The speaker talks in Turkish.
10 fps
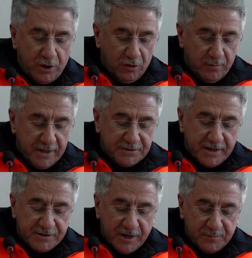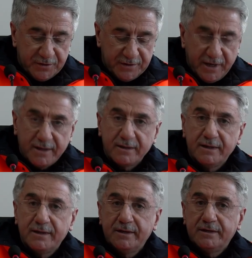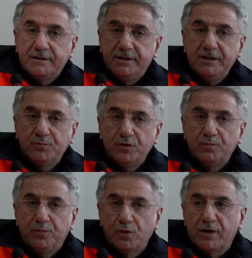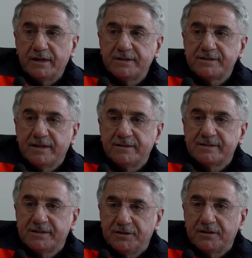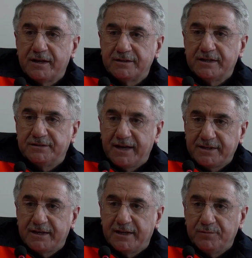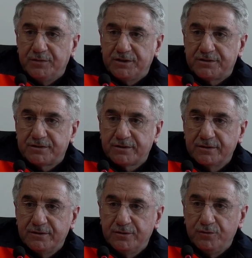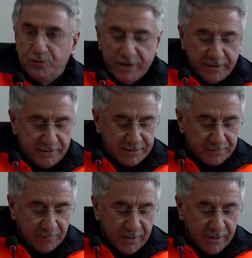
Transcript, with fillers: kilometre çapında ki bu Bulgaristan'ın sınırlarına denk gelen bir yüzeydir.